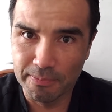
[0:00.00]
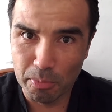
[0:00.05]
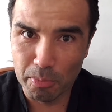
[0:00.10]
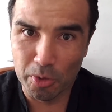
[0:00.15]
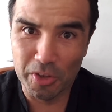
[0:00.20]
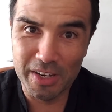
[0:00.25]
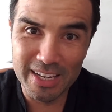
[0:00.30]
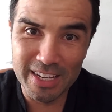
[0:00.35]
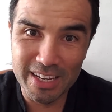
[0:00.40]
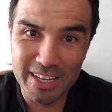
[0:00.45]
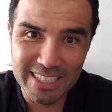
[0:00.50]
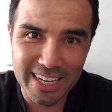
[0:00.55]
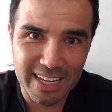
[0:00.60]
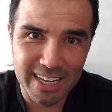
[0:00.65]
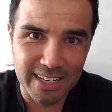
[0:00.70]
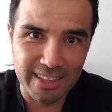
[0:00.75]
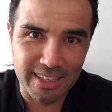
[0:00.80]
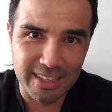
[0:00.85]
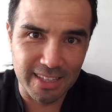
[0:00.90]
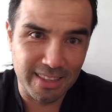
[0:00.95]
podría llegar
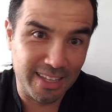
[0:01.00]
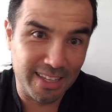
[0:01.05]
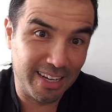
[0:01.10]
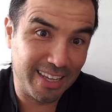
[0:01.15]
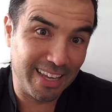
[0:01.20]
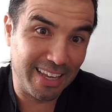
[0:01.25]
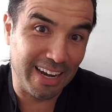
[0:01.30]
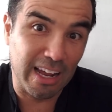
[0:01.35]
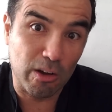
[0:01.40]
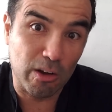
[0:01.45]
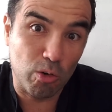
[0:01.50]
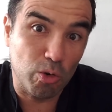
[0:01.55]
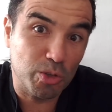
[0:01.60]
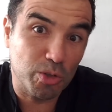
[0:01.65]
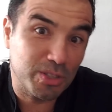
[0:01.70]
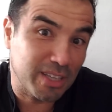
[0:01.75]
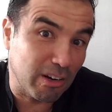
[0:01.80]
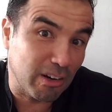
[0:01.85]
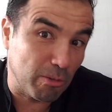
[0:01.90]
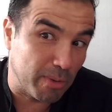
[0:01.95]
a entender que la
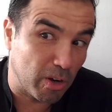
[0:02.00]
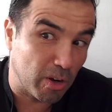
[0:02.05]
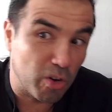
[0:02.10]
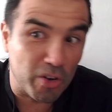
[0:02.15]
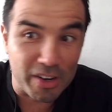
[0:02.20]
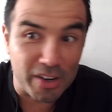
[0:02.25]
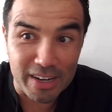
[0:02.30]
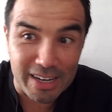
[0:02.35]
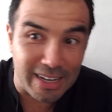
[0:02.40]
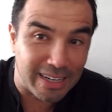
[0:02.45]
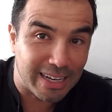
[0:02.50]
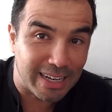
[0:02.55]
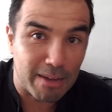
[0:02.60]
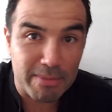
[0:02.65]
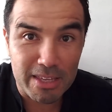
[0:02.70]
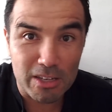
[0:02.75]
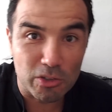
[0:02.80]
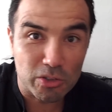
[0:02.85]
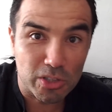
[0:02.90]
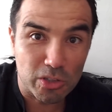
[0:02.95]
cosa, a lo mejor el
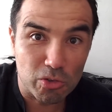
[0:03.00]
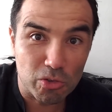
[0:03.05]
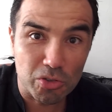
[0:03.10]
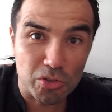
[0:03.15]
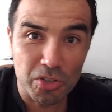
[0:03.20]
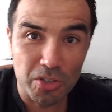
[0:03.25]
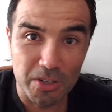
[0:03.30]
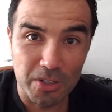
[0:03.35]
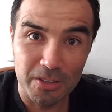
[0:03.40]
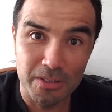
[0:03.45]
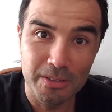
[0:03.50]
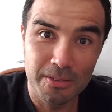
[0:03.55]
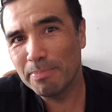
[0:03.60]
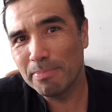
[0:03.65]
camino se torció,